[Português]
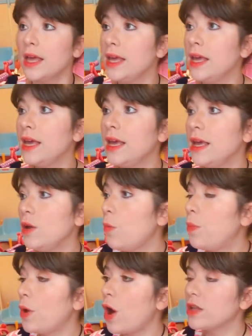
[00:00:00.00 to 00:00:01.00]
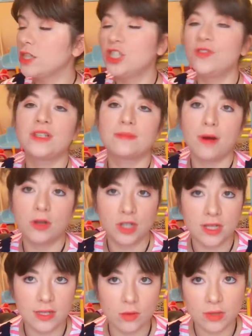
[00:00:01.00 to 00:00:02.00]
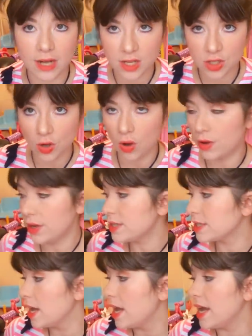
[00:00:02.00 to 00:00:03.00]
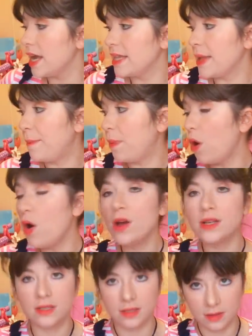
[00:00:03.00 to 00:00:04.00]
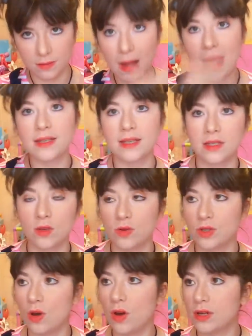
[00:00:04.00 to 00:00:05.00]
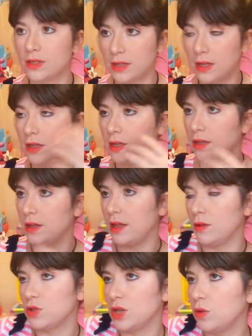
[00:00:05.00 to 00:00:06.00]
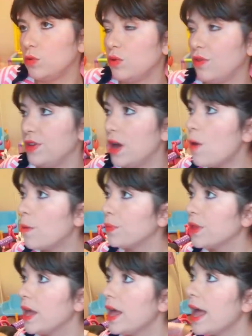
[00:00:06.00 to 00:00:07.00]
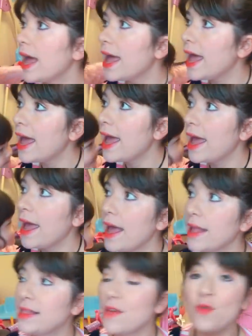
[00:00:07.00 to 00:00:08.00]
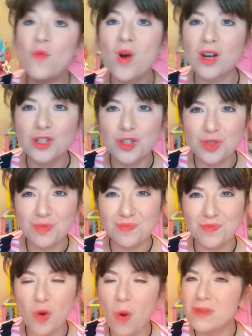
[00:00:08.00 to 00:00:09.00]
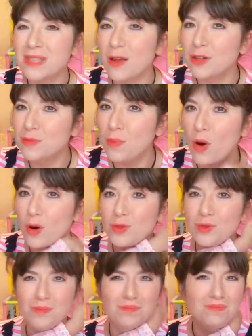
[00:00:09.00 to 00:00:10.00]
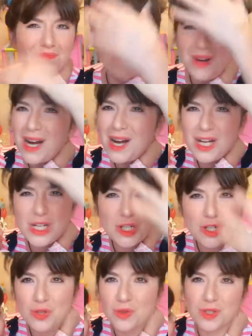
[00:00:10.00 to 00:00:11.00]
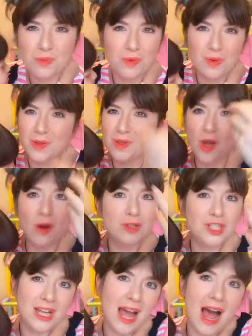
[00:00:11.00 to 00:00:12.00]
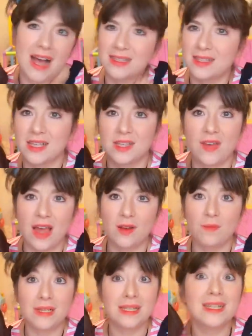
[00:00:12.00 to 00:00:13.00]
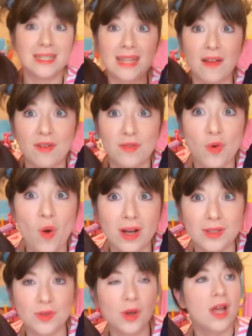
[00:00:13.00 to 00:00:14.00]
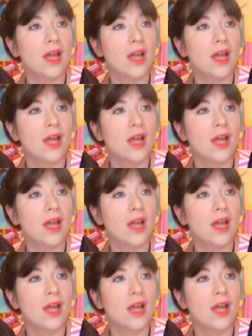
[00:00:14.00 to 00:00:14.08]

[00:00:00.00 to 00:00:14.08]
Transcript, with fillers: E o pro, a gente fez baldeação três horas. E depois, mais às 11 horas, né, é, o segundo avião, é, teve um anjo, um comissário de bordo, anjo, tipo, só não tinha asas, velho, mas ele estava voando.